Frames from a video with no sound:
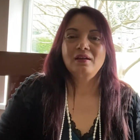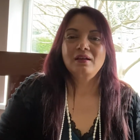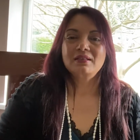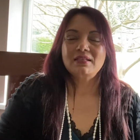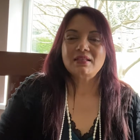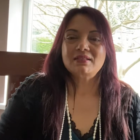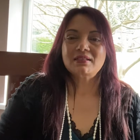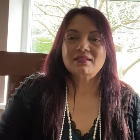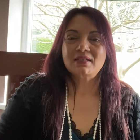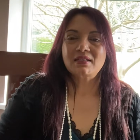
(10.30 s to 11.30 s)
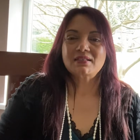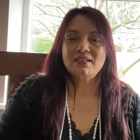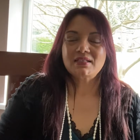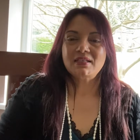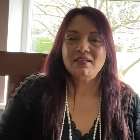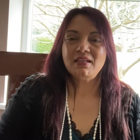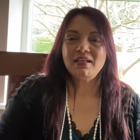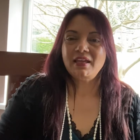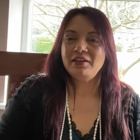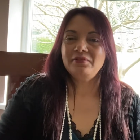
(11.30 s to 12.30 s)
যার যারটা শেষে নিয়ে
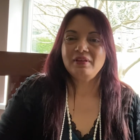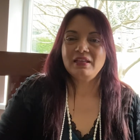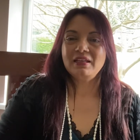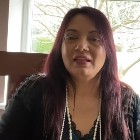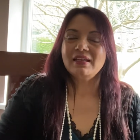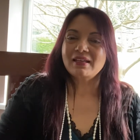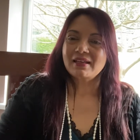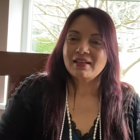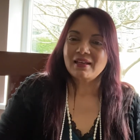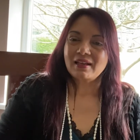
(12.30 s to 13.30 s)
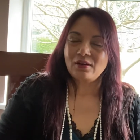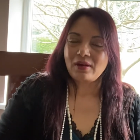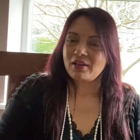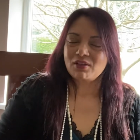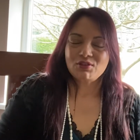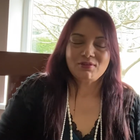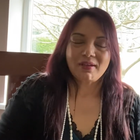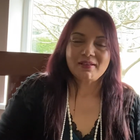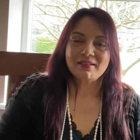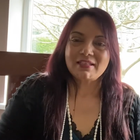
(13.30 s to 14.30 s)
খেয়ে ফেলি কারণ এক একজন
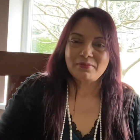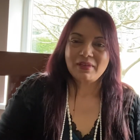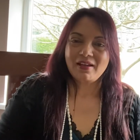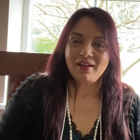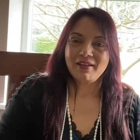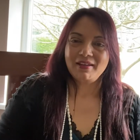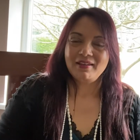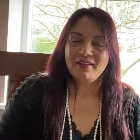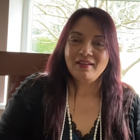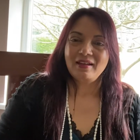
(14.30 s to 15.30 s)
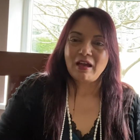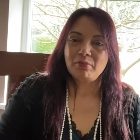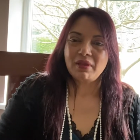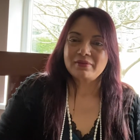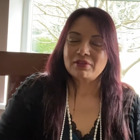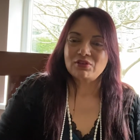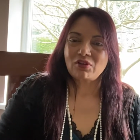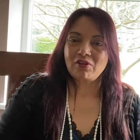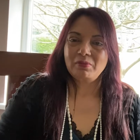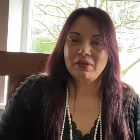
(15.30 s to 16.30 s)
এক এক টাইমে খাই আমি আসলে
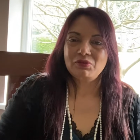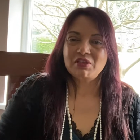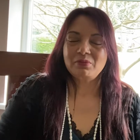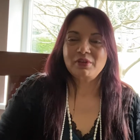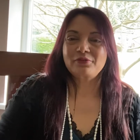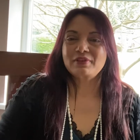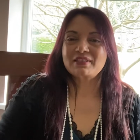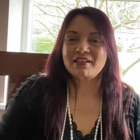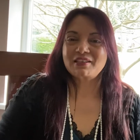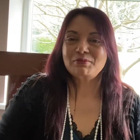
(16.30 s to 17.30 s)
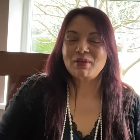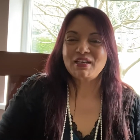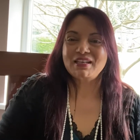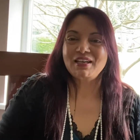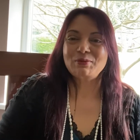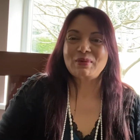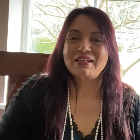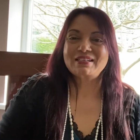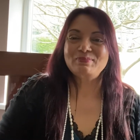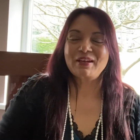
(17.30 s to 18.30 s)
সকালবেলা উঠে ব্রেকফাস্ট খেতে পারি না আমার
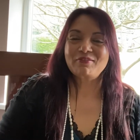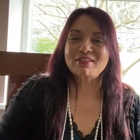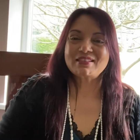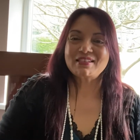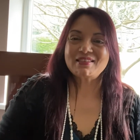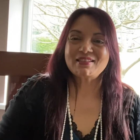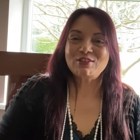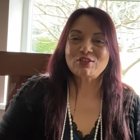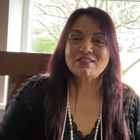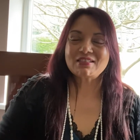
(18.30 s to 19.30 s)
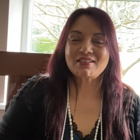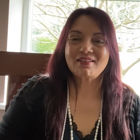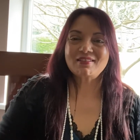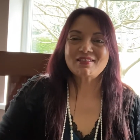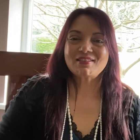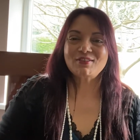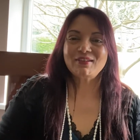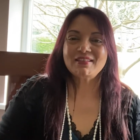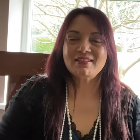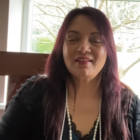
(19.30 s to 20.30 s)
ব্রেকফাস্ট খেতে দশটা সাড়ে দশটা
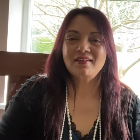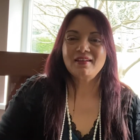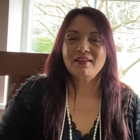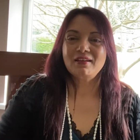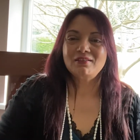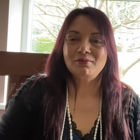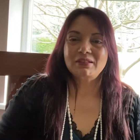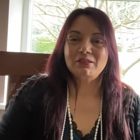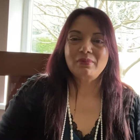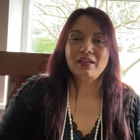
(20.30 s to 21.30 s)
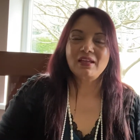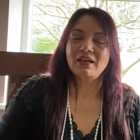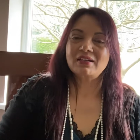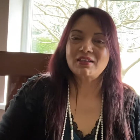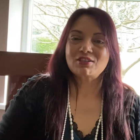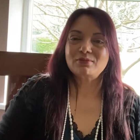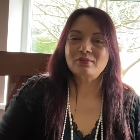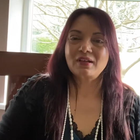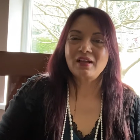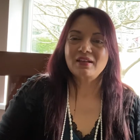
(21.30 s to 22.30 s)
হয়ে যায় তোমাদের ভাই আটটার
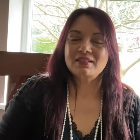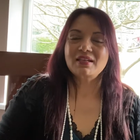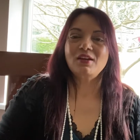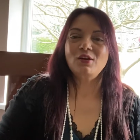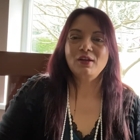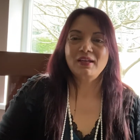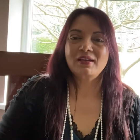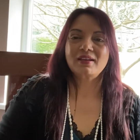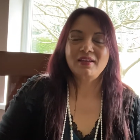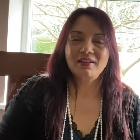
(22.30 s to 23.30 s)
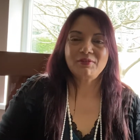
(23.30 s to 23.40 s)
সময় খায় যা হয় আর কি